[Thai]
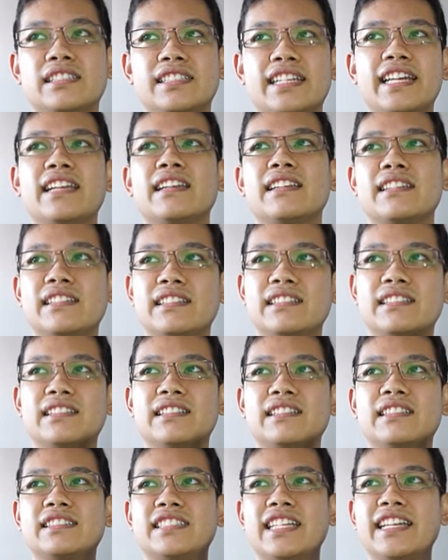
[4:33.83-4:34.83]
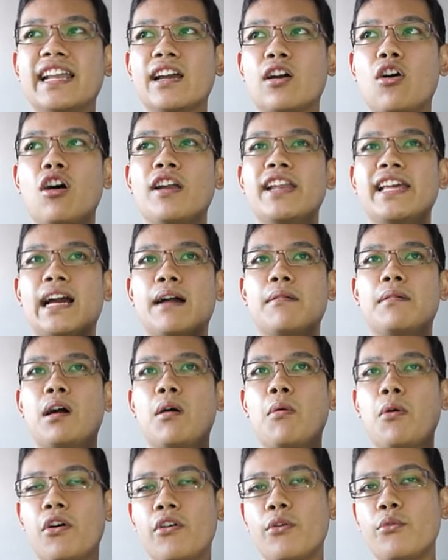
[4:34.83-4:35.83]
เช่นเช่น ในข้อนี้ครับ
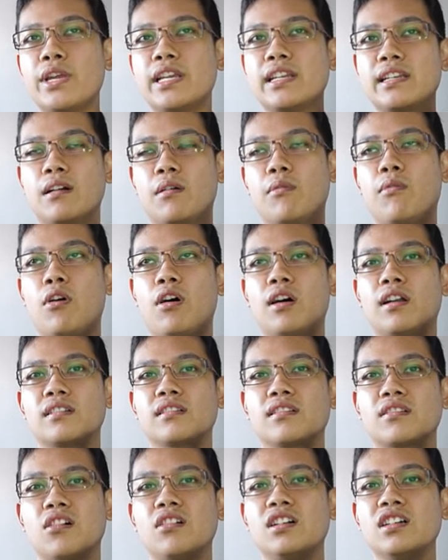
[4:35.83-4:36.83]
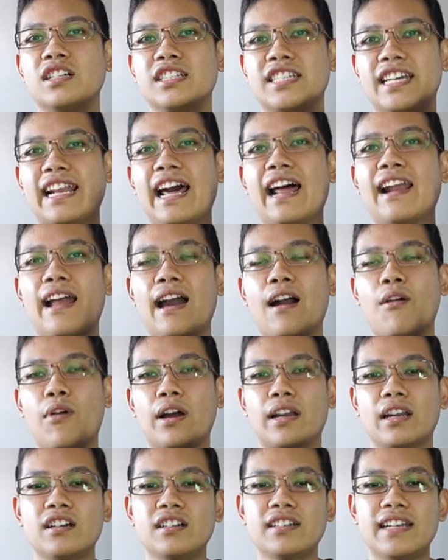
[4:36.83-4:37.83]
เขาบอกว่า win the award ก็คือชนะราง
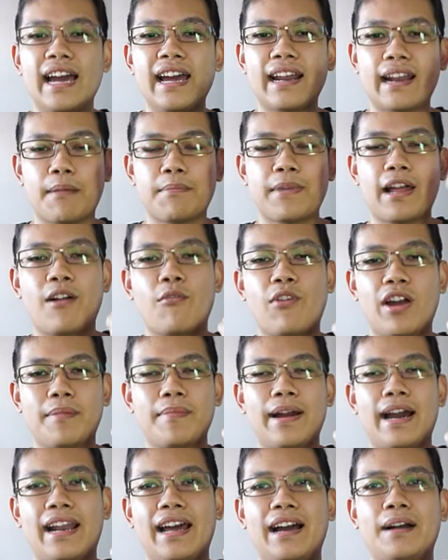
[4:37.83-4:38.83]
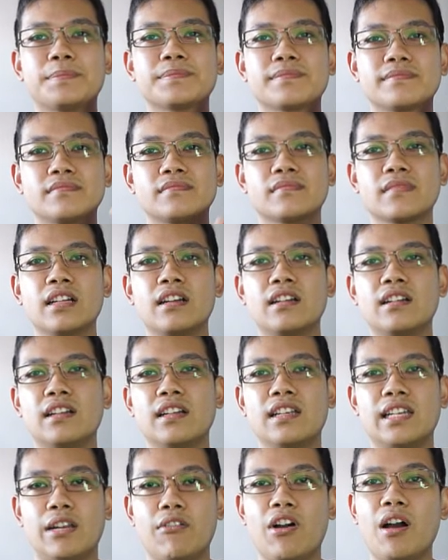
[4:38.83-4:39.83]
วัลก็คือได้รับรางวัลมานะครับ
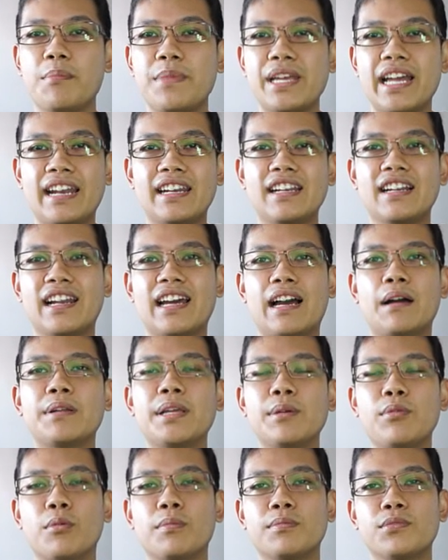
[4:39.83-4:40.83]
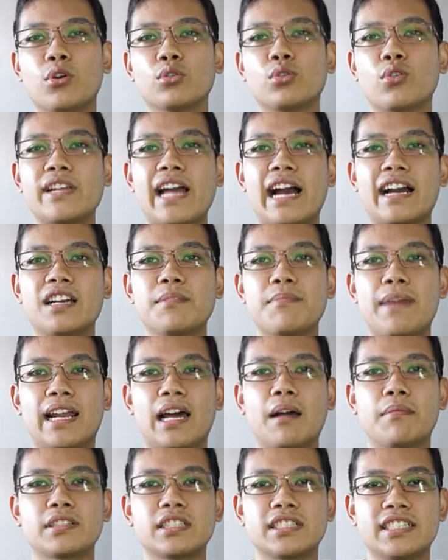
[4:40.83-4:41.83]
หรือว่ามีอันนึงนะครับที่ผมยกตัวอย่างขึ้นมา
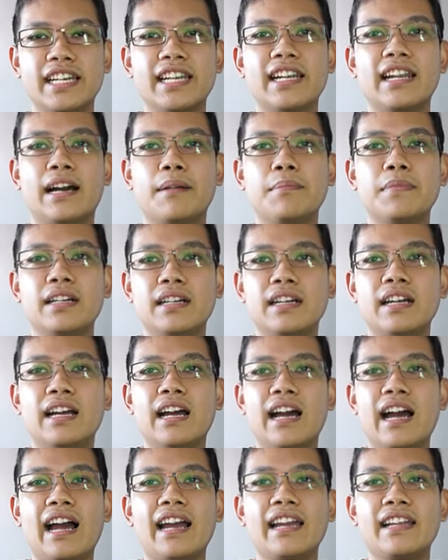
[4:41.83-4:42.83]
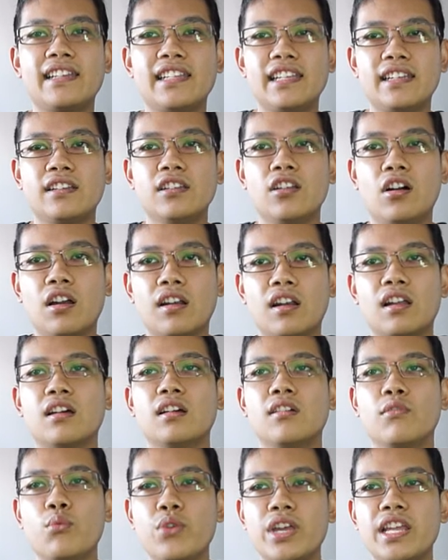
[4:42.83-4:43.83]
ครับ เช่นนะครับ I did not
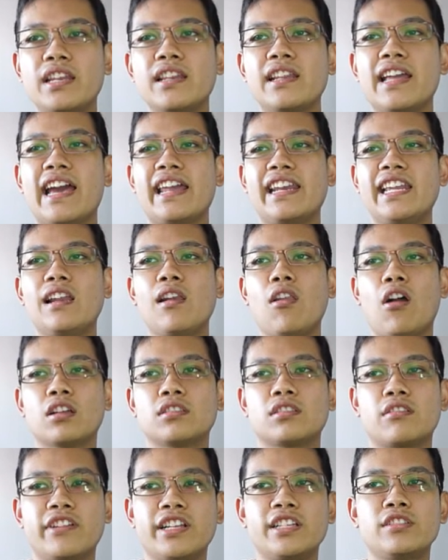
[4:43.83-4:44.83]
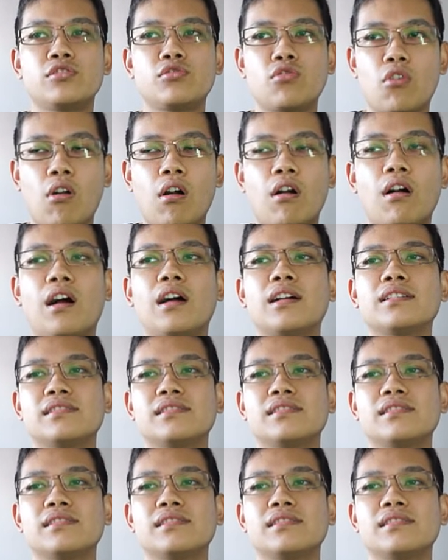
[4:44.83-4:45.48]
win any lottery draw